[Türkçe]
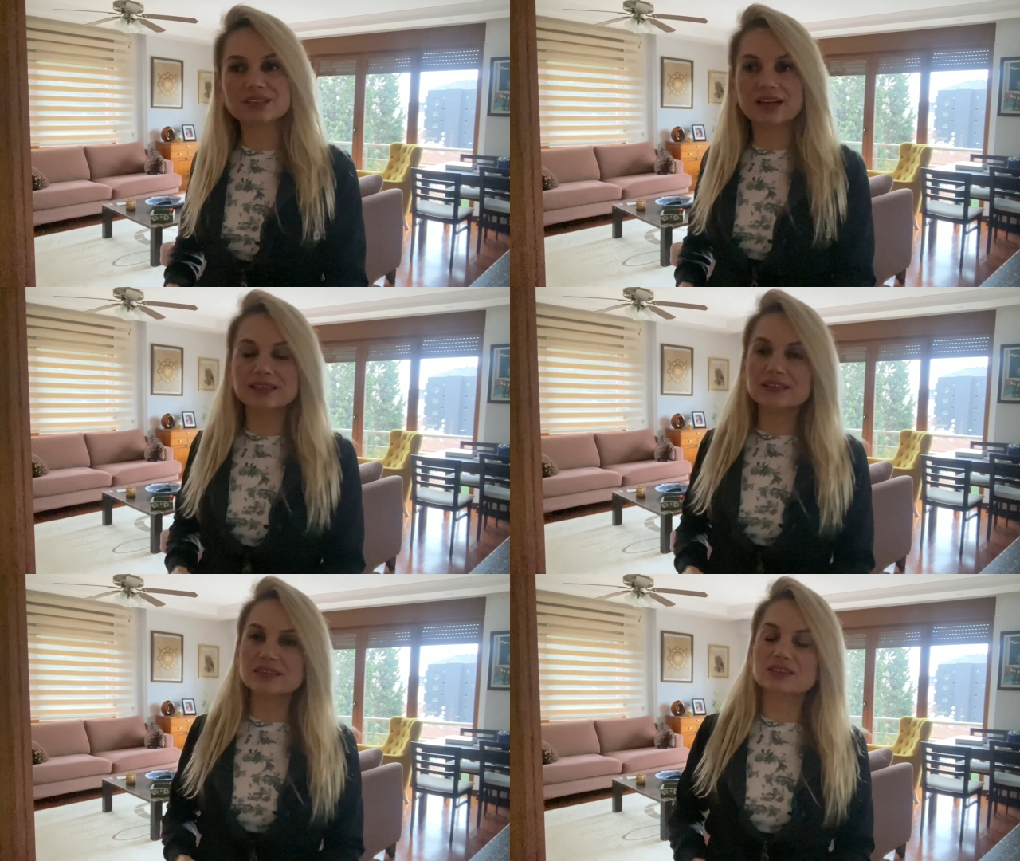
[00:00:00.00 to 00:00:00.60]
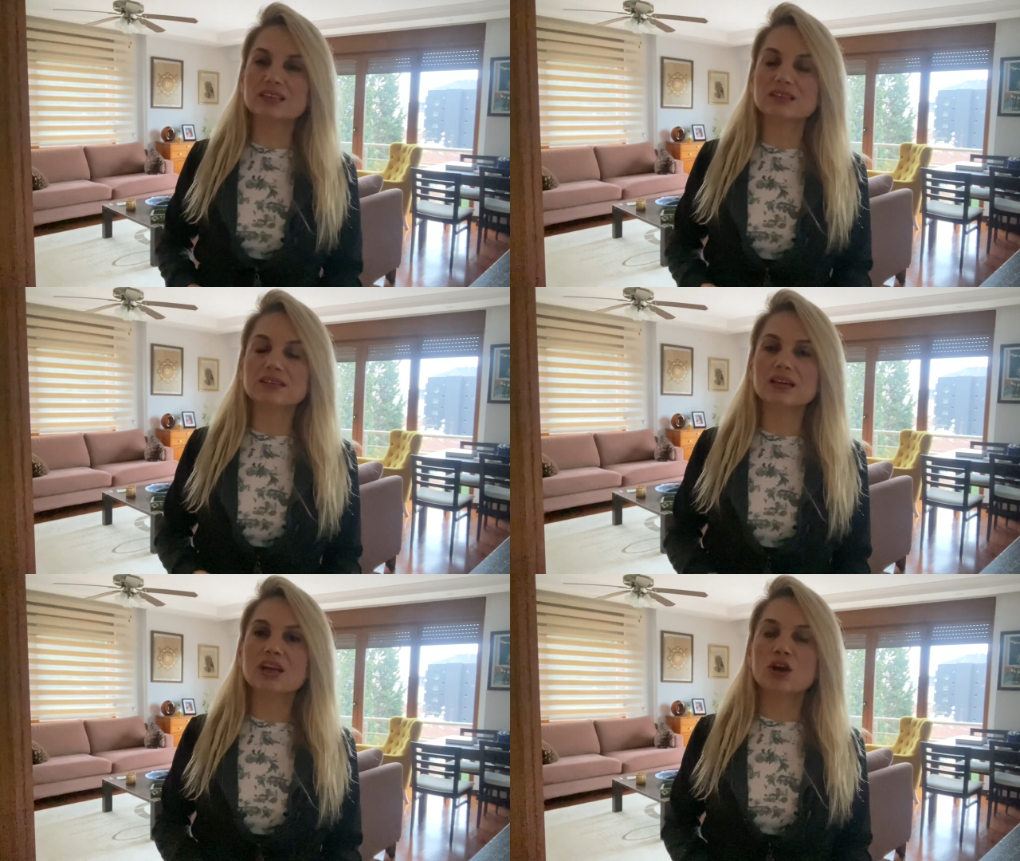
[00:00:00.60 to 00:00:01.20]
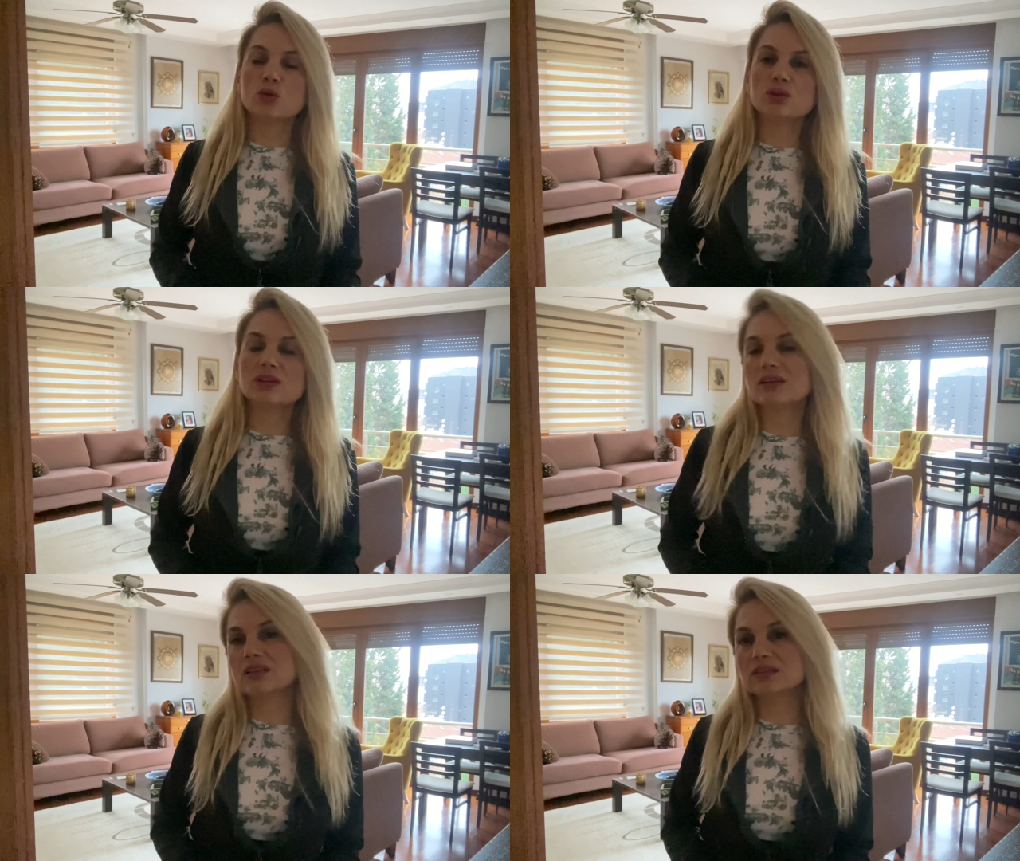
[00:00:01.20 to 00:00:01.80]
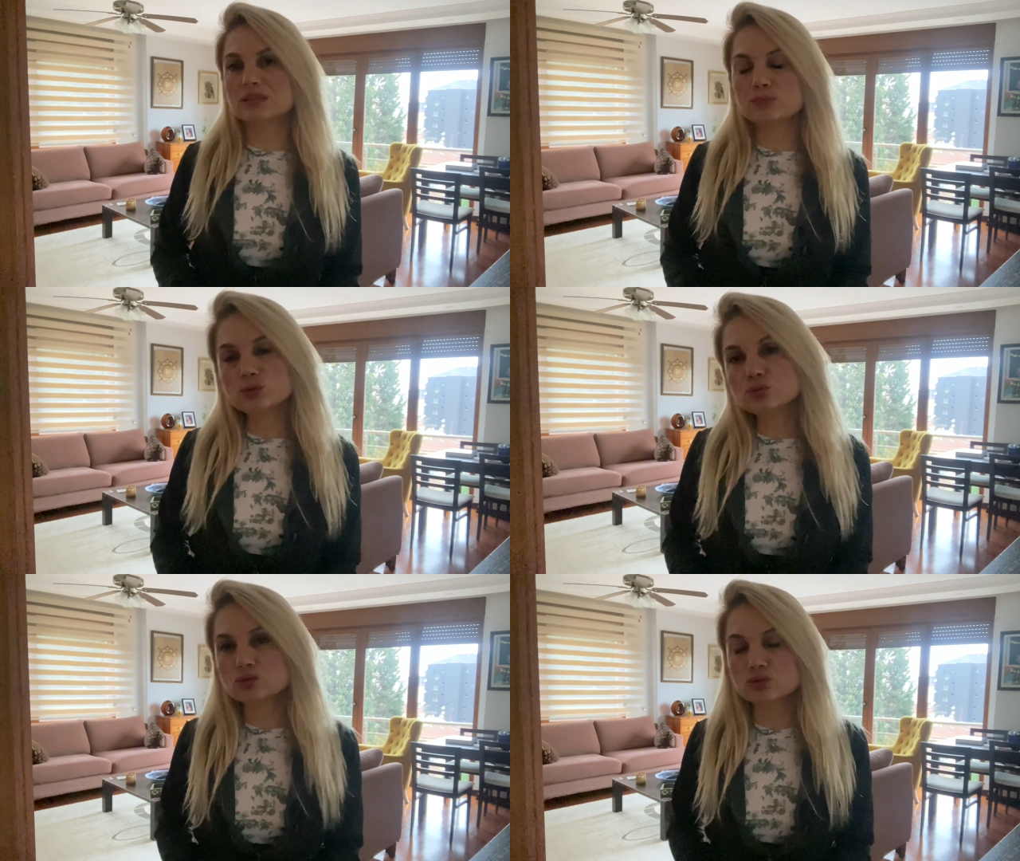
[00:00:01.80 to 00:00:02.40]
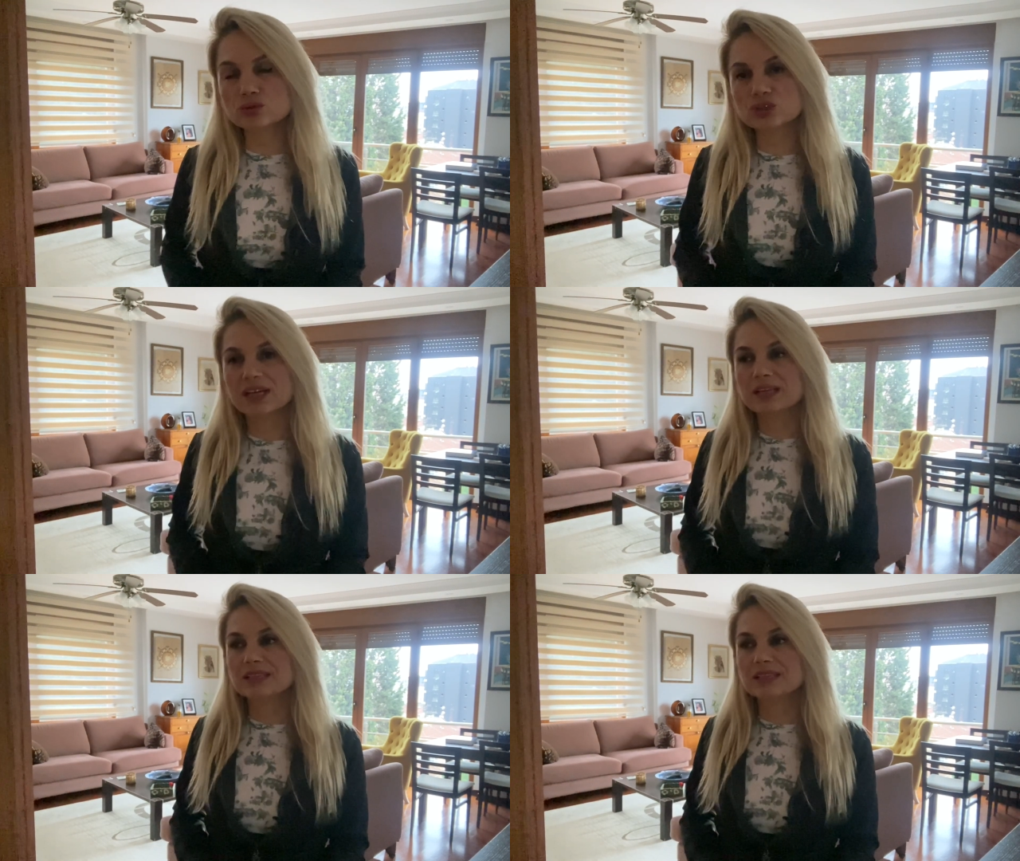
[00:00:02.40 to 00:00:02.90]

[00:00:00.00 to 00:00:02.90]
Yani en azından da oralardan da bir üç kuruş